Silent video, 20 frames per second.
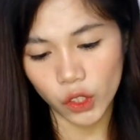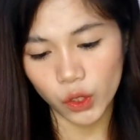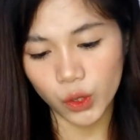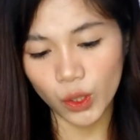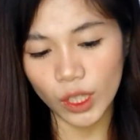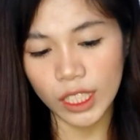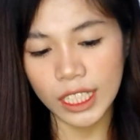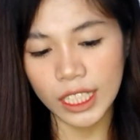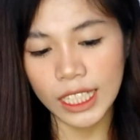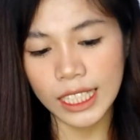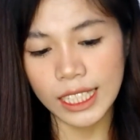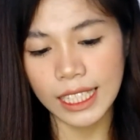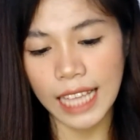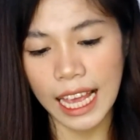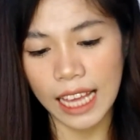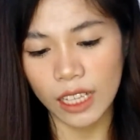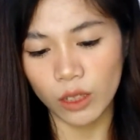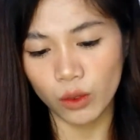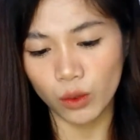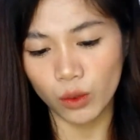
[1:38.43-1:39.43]
Juliet
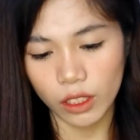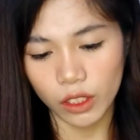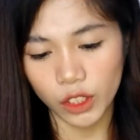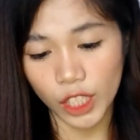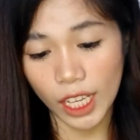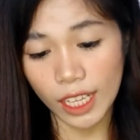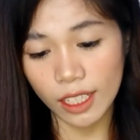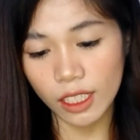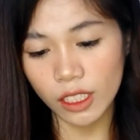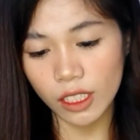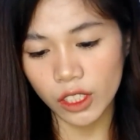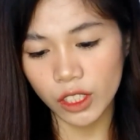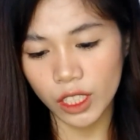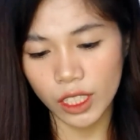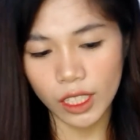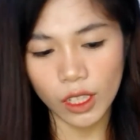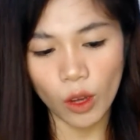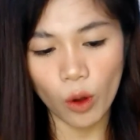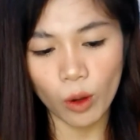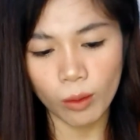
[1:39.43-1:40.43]
Salud, Jerry
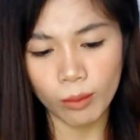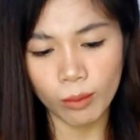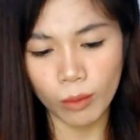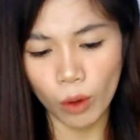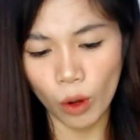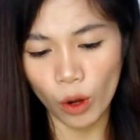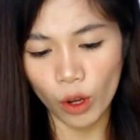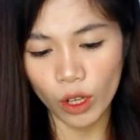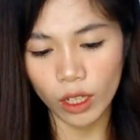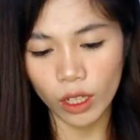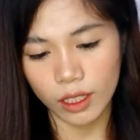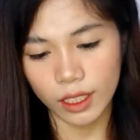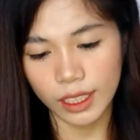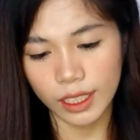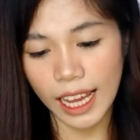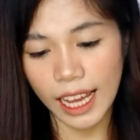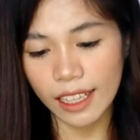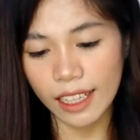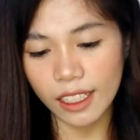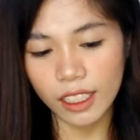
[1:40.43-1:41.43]
G. Ongmong,
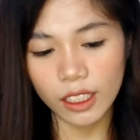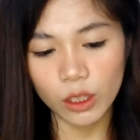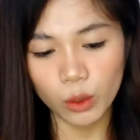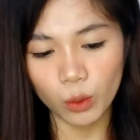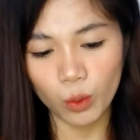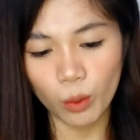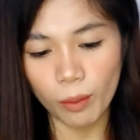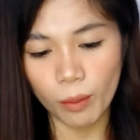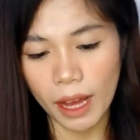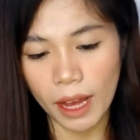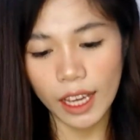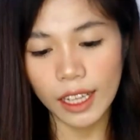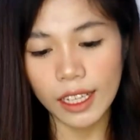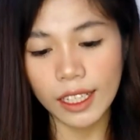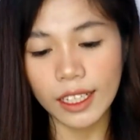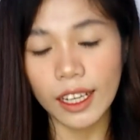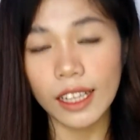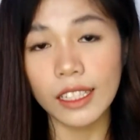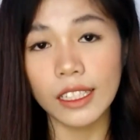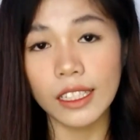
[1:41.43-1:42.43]
Gani Duma,
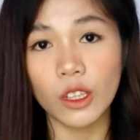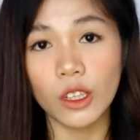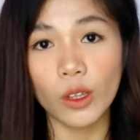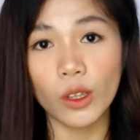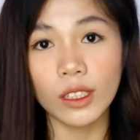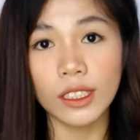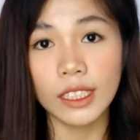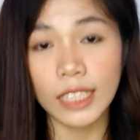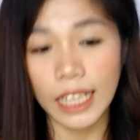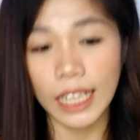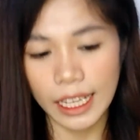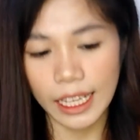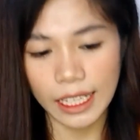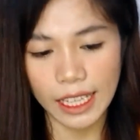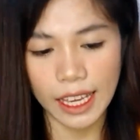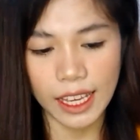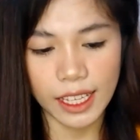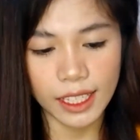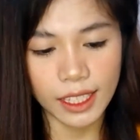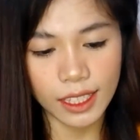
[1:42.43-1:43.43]
Erika Nicole
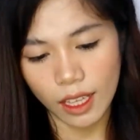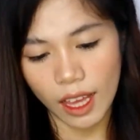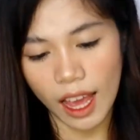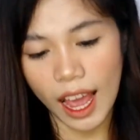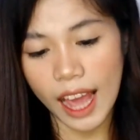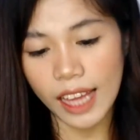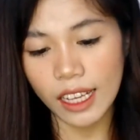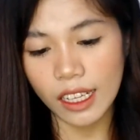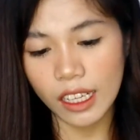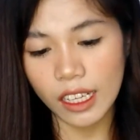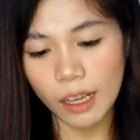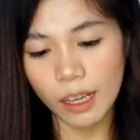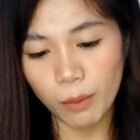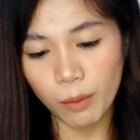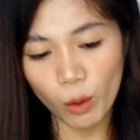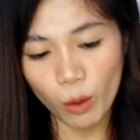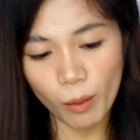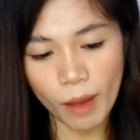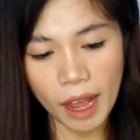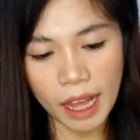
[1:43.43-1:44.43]
Reyes, Anli
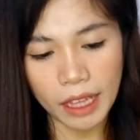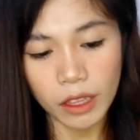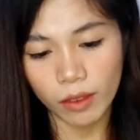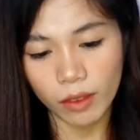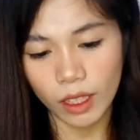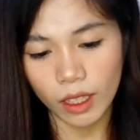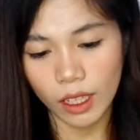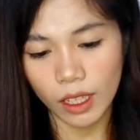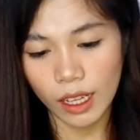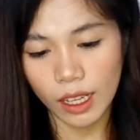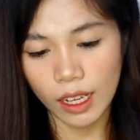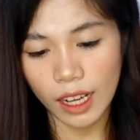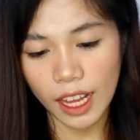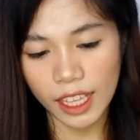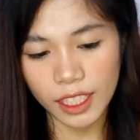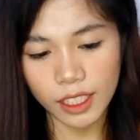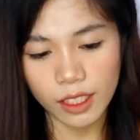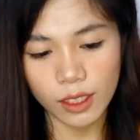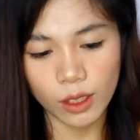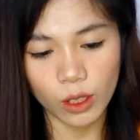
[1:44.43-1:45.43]
Pumano,
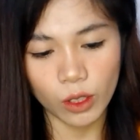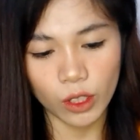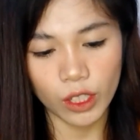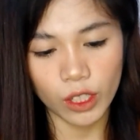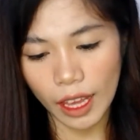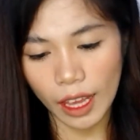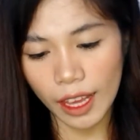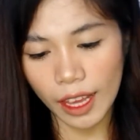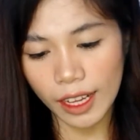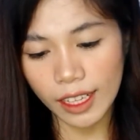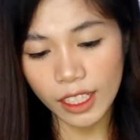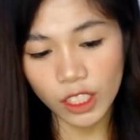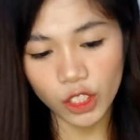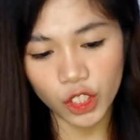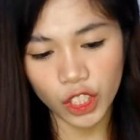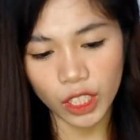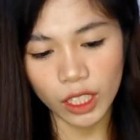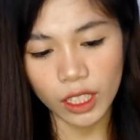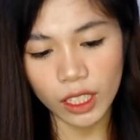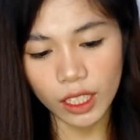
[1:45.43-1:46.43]
Lester, Ellie
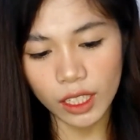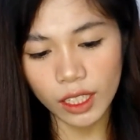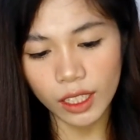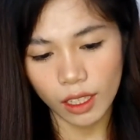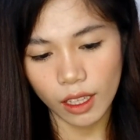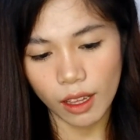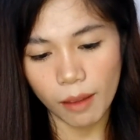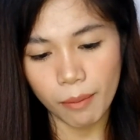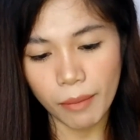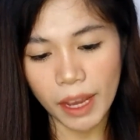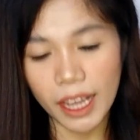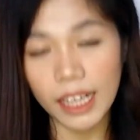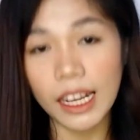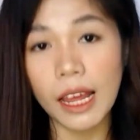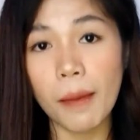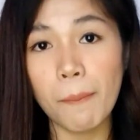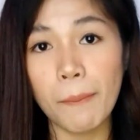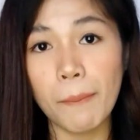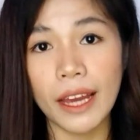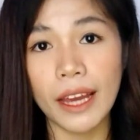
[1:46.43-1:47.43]
G.,
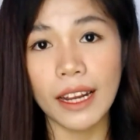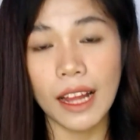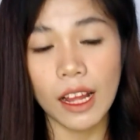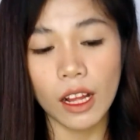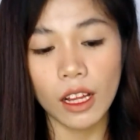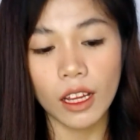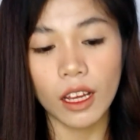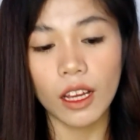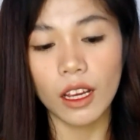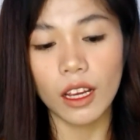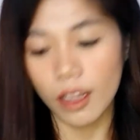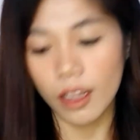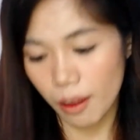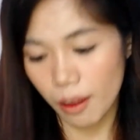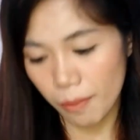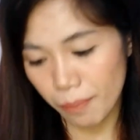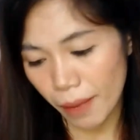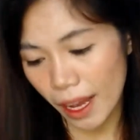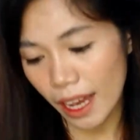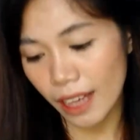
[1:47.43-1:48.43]
Myla Para
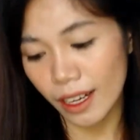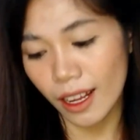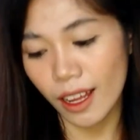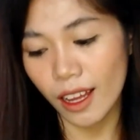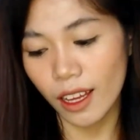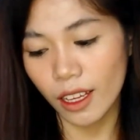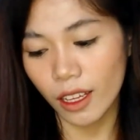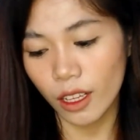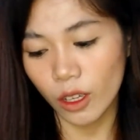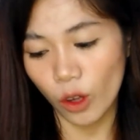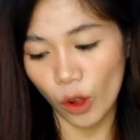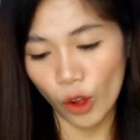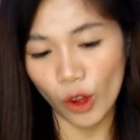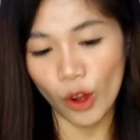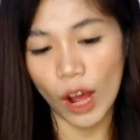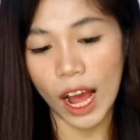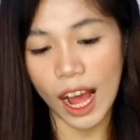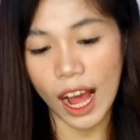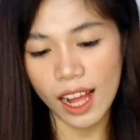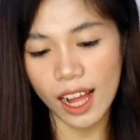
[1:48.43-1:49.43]
para
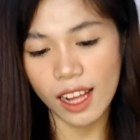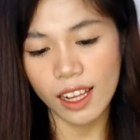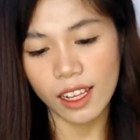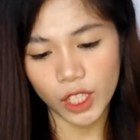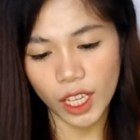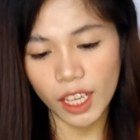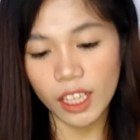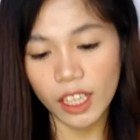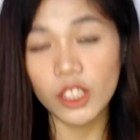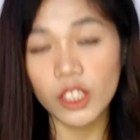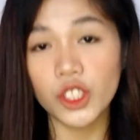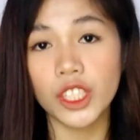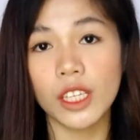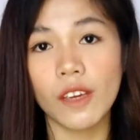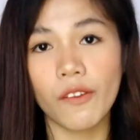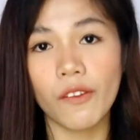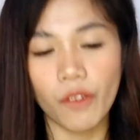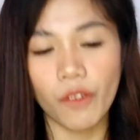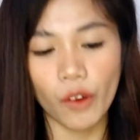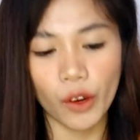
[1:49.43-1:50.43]
Roja,
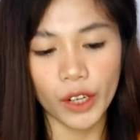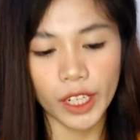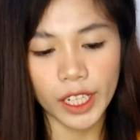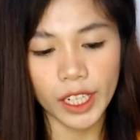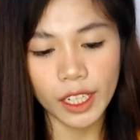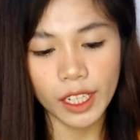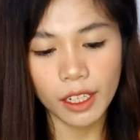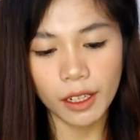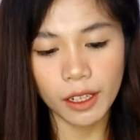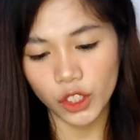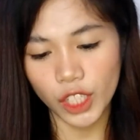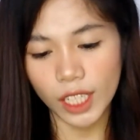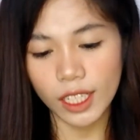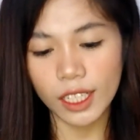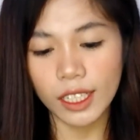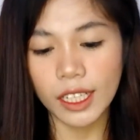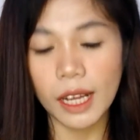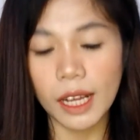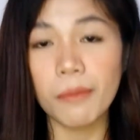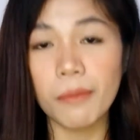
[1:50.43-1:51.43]
JG4,
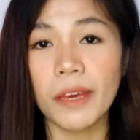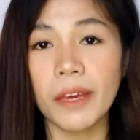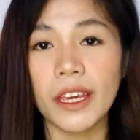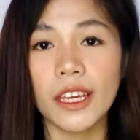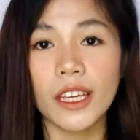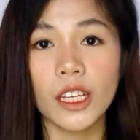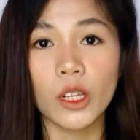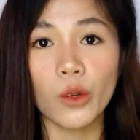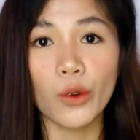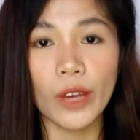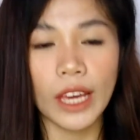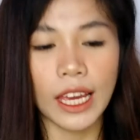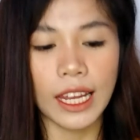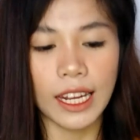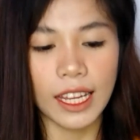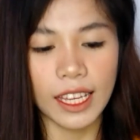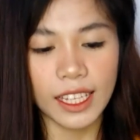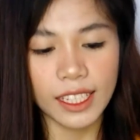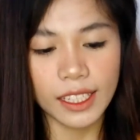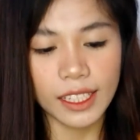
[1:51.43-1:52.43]
Janica May
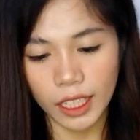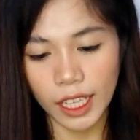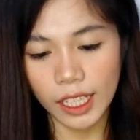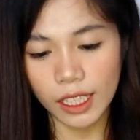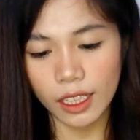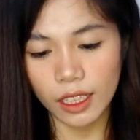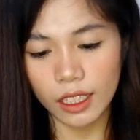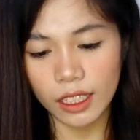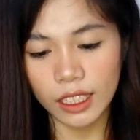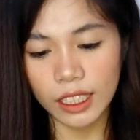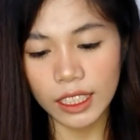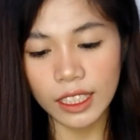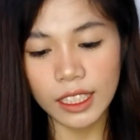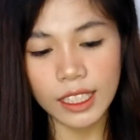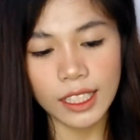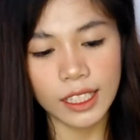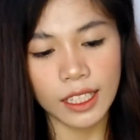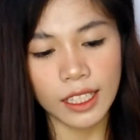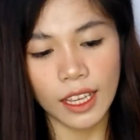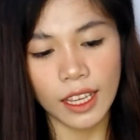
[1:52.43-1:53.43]
Rueles,
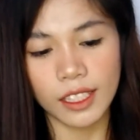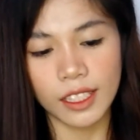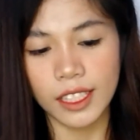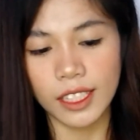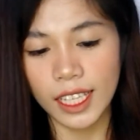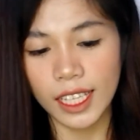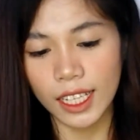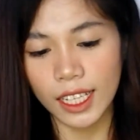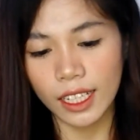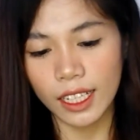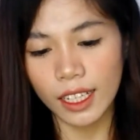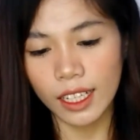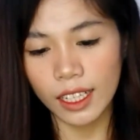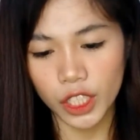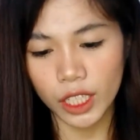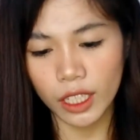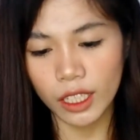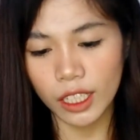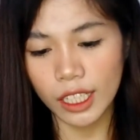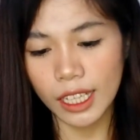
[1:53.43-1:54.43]
Kitlin Cecil,
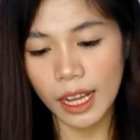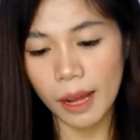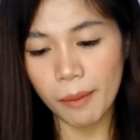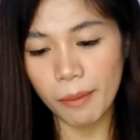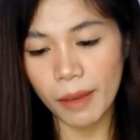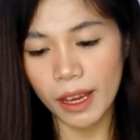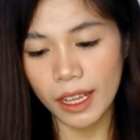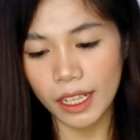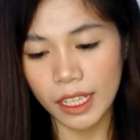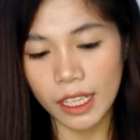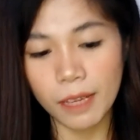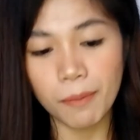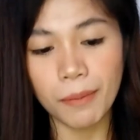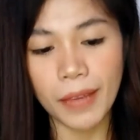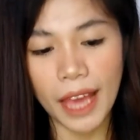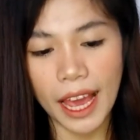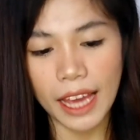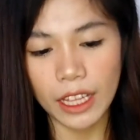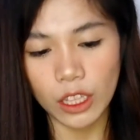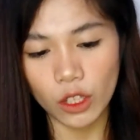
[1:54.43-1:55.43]
Sheina Marie
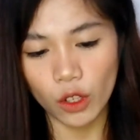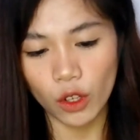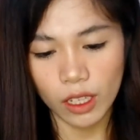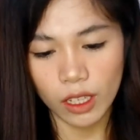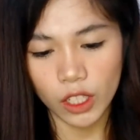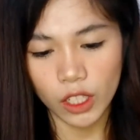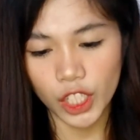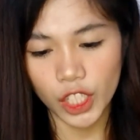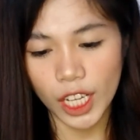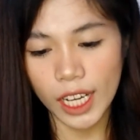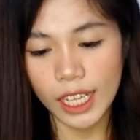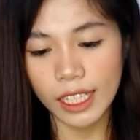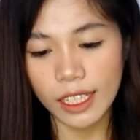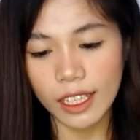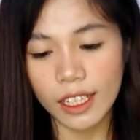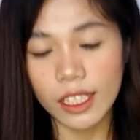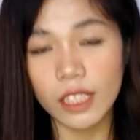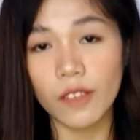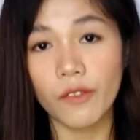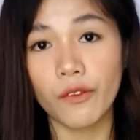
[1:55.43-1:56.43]
Piano,
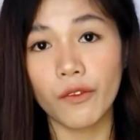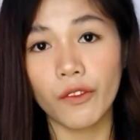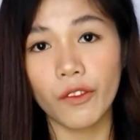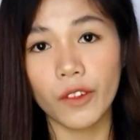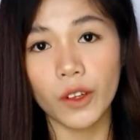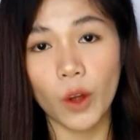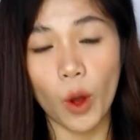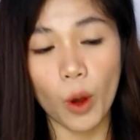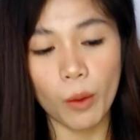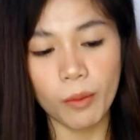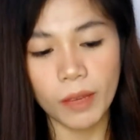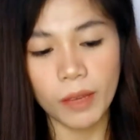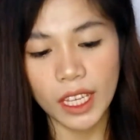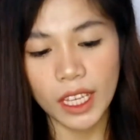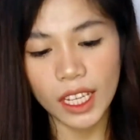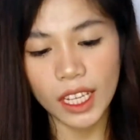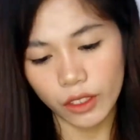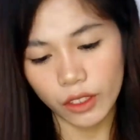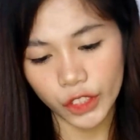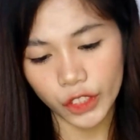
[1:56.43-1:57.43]
Sharnes
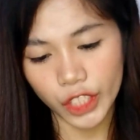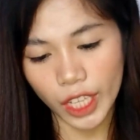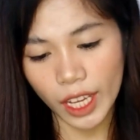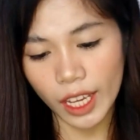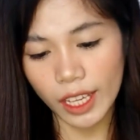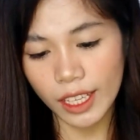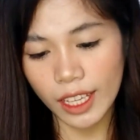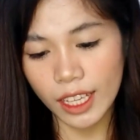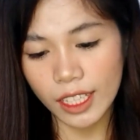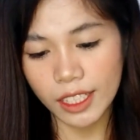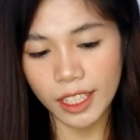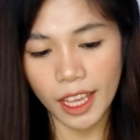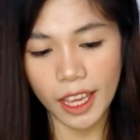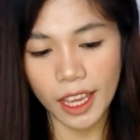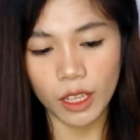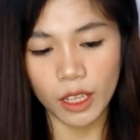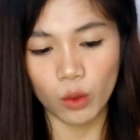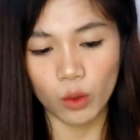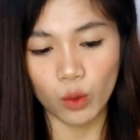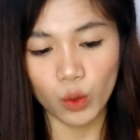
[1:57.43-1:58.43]
Romy, Jaya
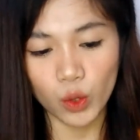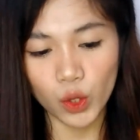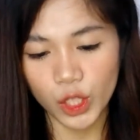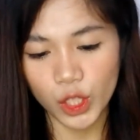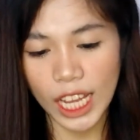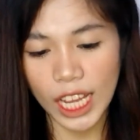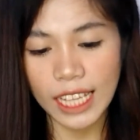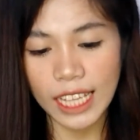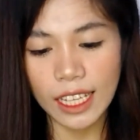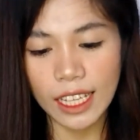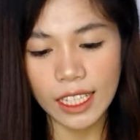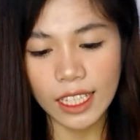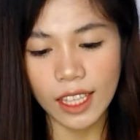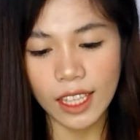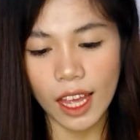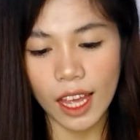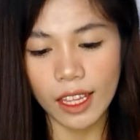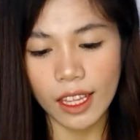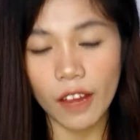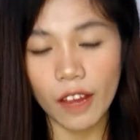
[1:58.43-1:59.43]
Seirus, Jan
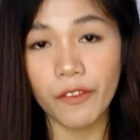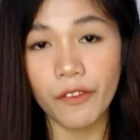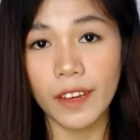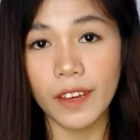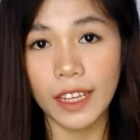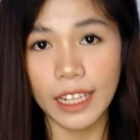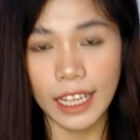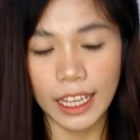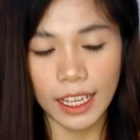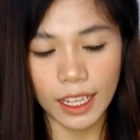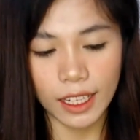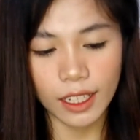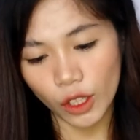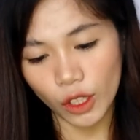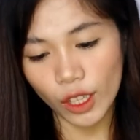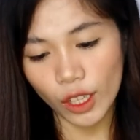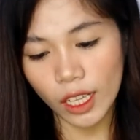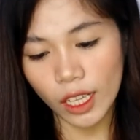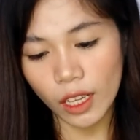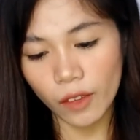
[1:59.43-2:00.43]
Isaiah Ferrer,
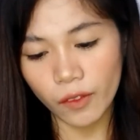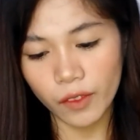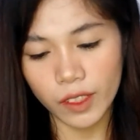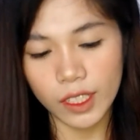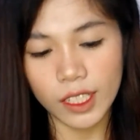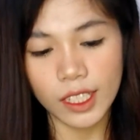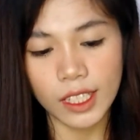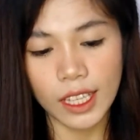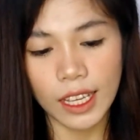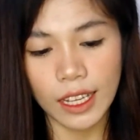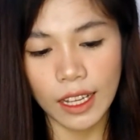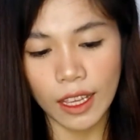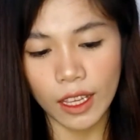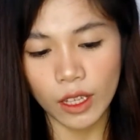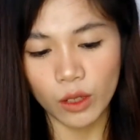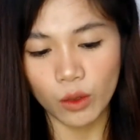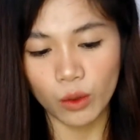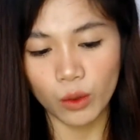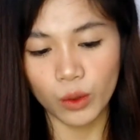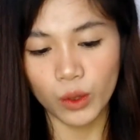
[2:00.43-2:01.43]
Donna V.
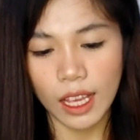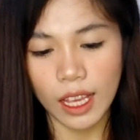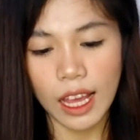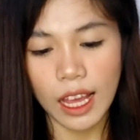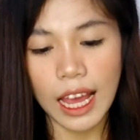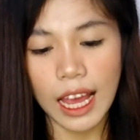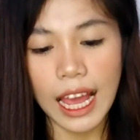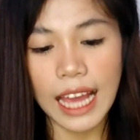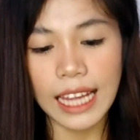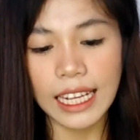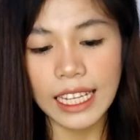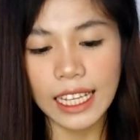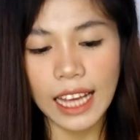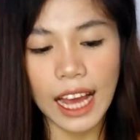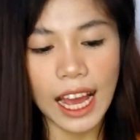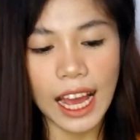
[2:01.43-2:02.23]
Serecus, Ali